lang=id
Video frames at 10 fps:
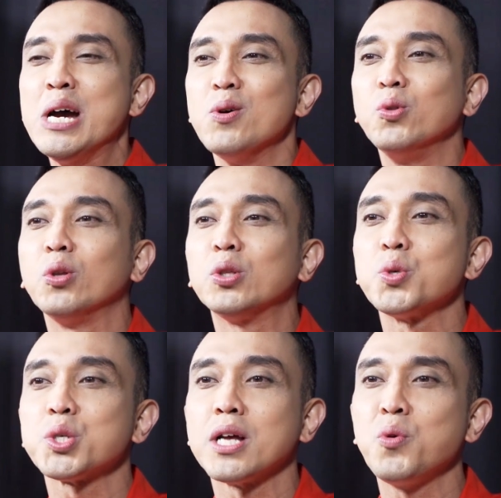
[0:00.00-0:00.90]
untuk
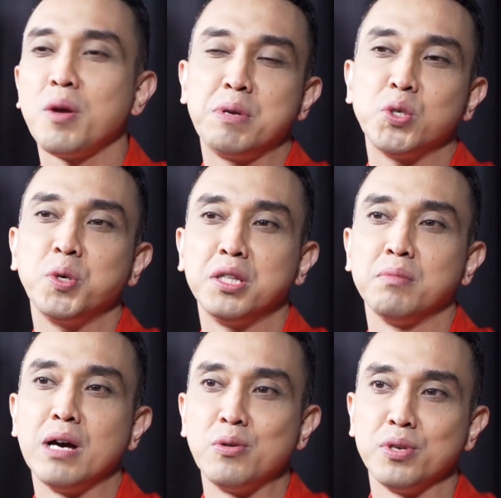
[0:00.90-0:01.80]
terus tahu episode
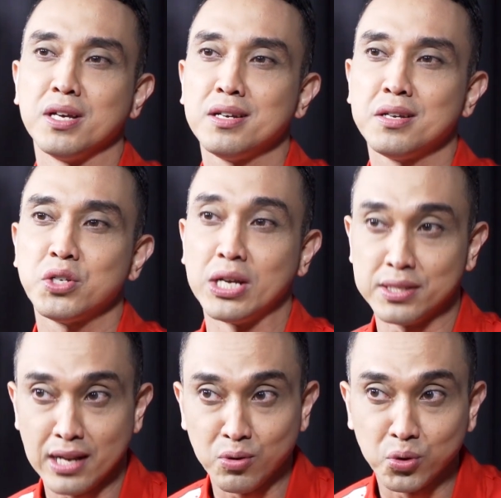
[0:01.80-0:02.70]
terbarunya. Sehat
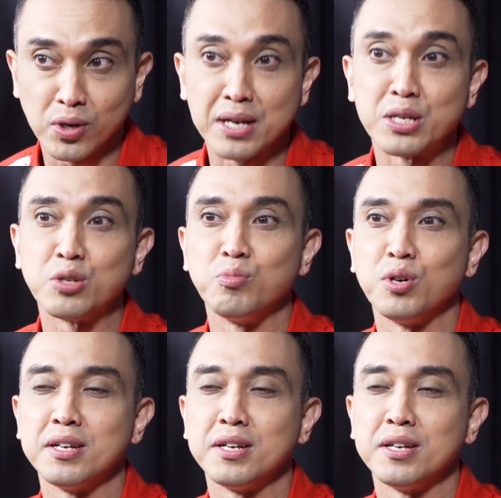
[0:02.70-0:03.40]
selalu untuk Anda semua.